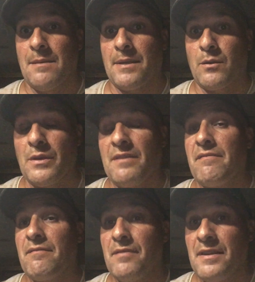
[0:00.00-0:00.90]
Per cui
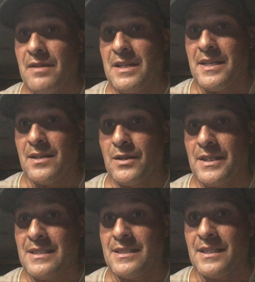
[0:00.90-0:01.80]
viva gli eroi
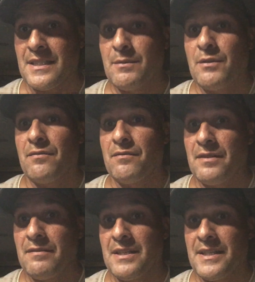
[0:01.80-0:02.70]
del ciclismo,
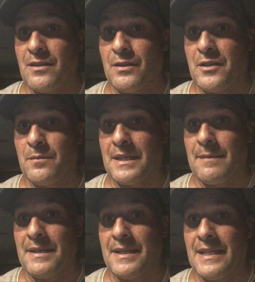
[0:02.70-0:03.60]
viva gli eroi come
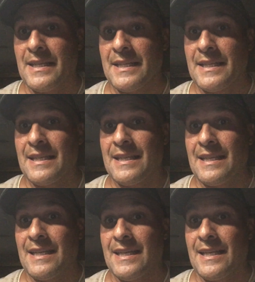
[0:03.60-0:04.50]
Gabriele
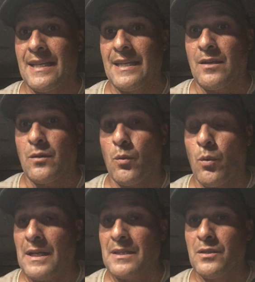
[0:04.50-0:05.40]
che
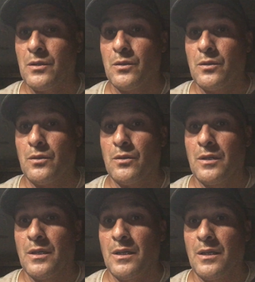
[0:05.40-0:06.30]
quando
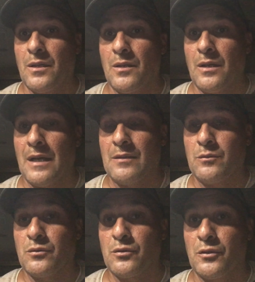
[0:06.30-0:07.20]
hanno
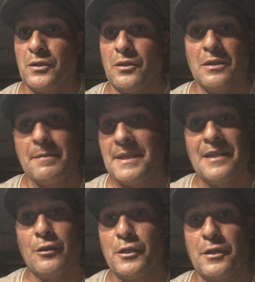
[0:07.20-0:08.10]
un sogno gli
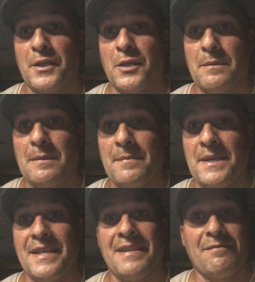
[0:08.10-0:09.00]
brillano gli occhi come i
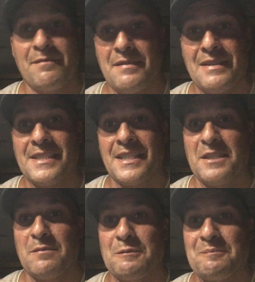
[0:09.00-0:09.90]
bambini, viva il
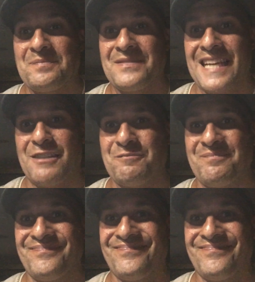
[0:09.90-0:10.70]
ciclismo. Ciao!